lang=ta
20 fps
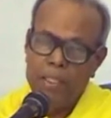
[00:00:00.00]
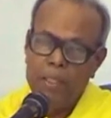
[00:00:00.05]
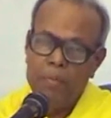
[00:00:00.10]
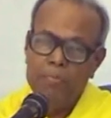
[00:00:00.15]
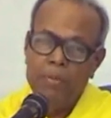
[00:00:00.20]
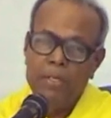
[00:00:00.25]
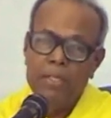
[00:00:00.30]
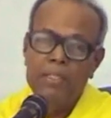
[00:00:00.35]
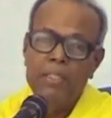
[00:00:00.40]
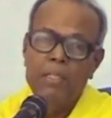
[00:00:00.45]

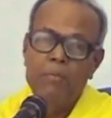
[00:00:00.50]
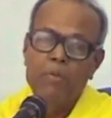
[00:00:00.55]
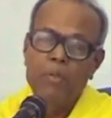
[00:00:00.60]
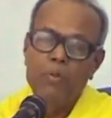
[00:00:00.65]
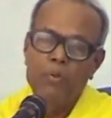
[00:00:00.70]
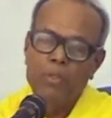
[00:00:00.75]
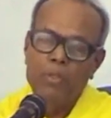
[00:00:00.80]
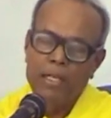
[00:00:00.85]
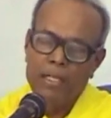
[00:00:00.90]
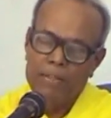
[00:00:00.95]
பெருந்தன்மை
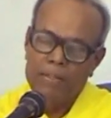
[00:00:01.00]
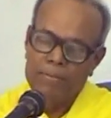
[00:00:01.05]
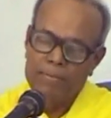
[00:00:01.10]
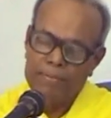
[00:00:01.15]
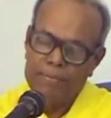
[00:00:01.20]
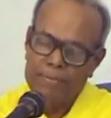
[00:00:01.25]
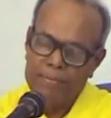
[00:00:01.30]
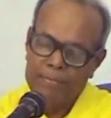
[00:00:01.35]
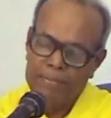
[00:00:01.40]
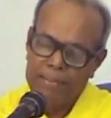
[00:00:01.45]
உண்டாகும்
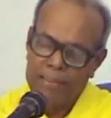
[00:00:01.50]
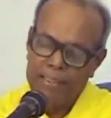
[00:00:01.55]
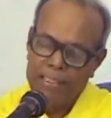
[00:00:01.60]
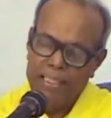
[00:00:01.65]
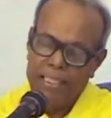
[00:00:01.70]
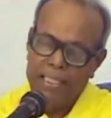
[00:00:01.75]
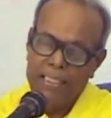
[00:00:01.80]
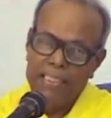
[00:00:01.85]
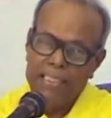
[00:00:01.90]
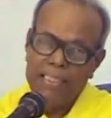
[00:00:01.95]

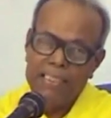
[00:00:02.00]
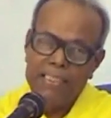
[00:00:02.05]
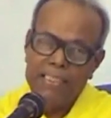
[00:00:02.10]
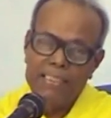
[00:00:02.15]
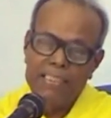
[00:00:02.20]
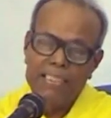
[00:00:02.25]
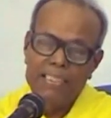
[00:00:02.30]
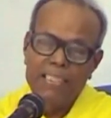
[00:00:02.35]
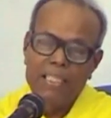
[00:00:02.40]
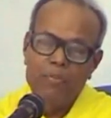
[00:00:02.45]

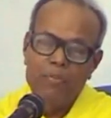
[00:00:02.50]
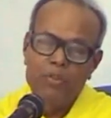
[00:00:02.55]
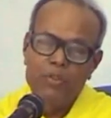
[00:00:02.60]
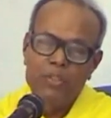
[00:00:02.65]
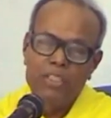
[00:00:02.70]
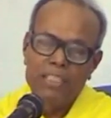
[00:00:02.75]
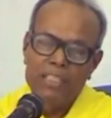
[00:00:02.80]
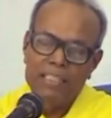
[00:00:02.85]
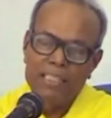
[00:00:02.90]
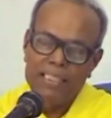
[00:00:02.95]
சின்ன
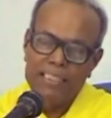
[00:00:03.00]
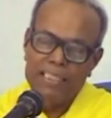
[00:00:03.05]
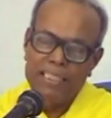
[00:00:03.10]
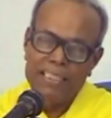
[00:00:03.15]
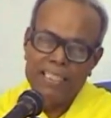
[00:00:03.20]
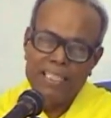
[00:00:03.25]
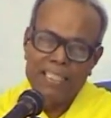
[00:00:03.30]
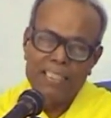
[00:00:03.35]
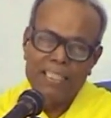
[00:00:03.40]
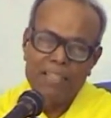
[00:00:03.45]
புத்தி இருக்காது
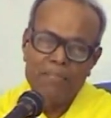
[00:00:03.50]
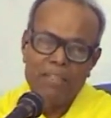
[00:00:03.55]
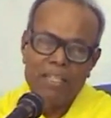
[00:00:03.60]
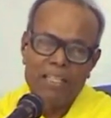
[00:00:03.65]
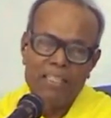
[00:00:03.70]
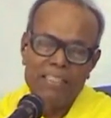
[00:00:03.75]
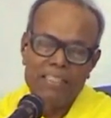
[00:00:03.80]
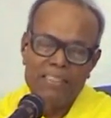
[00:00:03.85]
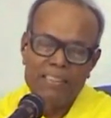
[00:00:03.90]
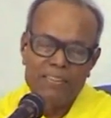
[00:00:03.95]

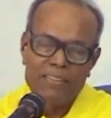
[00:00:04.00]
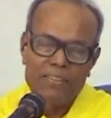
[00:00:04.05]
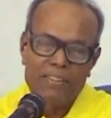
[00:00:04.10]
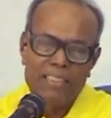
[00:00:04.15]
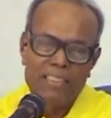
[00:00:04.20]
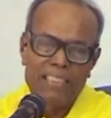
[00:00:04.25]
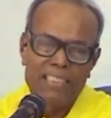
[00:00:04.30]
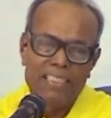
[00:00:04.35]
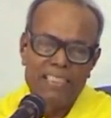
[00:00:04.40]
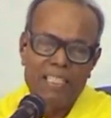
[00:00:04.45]
கச்சடைத்தனமான இருக்காது ஒரு
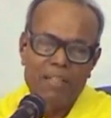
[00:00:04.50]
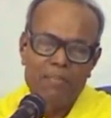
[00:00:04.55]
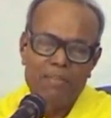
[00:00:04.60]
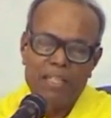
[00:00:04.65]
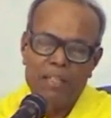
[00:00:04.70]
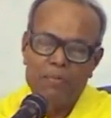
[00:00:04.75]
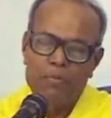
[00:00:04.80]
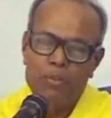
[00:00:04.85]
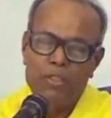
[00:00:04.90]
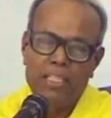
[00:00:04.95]

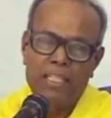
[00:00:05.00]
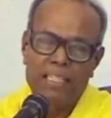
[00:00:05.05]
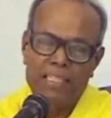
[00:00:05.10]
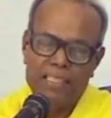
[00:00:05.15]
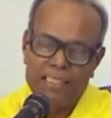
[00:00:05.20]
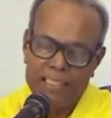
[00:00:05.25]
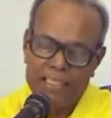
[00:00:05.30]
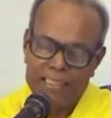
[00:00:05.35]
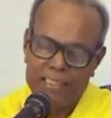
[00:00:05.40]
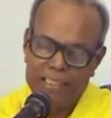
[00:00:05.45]
கீழ்த்தரமான புத்தியெல்லாம்
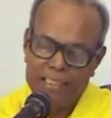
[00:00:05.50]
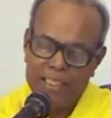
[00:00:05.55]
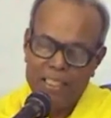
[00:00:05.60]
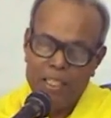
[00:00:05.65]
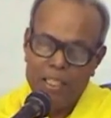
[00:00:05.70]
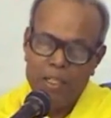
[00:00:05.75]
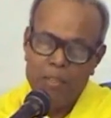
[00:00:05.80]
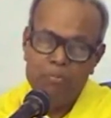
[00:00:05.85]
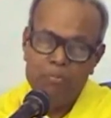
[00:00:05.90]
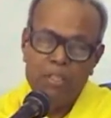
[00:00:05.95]
இருக்காது
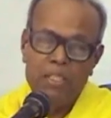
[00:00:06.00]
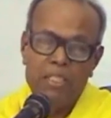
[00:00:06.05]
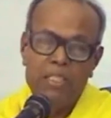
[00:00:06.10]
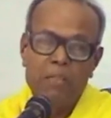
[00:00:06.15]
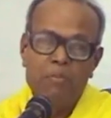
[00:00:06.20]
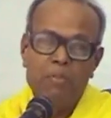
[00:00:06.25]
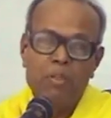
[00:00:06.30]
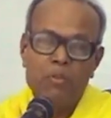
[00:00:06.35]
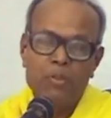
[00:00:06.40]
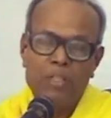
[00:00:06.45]

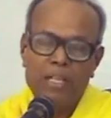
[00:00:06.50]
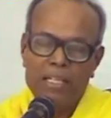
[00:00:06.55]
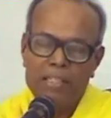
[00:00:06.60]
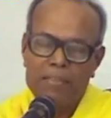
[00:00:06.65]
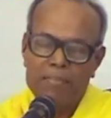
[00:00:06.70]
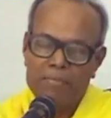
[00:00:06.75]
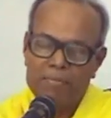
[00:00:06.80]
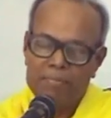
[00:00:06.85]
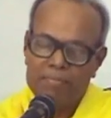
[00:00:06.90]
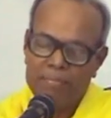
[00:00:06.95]
பெருந்தன்மை உண்டாகும்